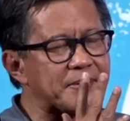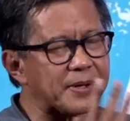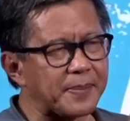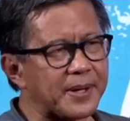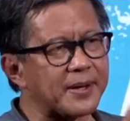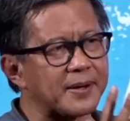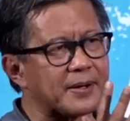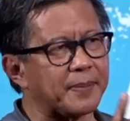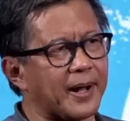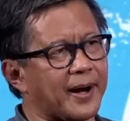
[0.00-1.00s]
demi
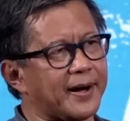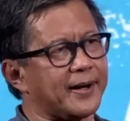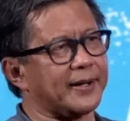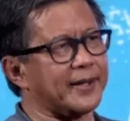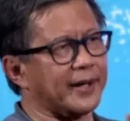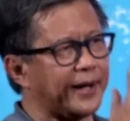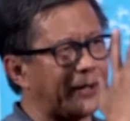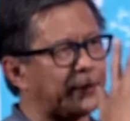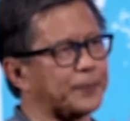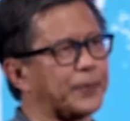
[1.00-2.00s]
kebenaran? Kira-kira
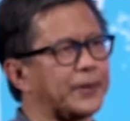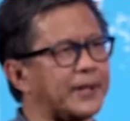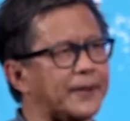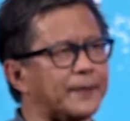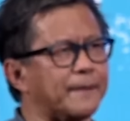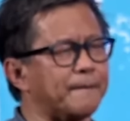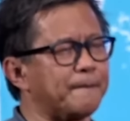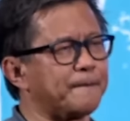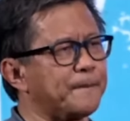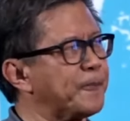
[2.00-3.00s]
itu poinnya.
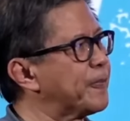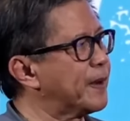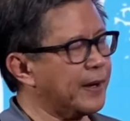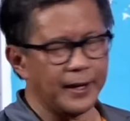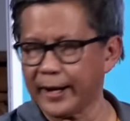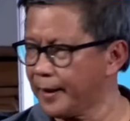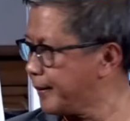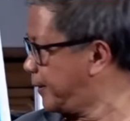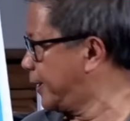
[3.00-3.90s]
Ini ada